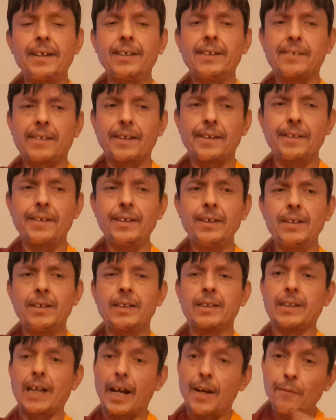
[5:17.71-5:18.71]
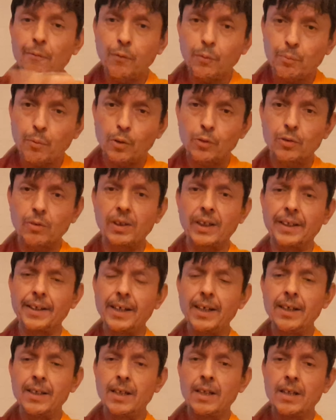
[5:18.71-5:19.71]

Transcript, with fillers: insanına, kendi futbolcularına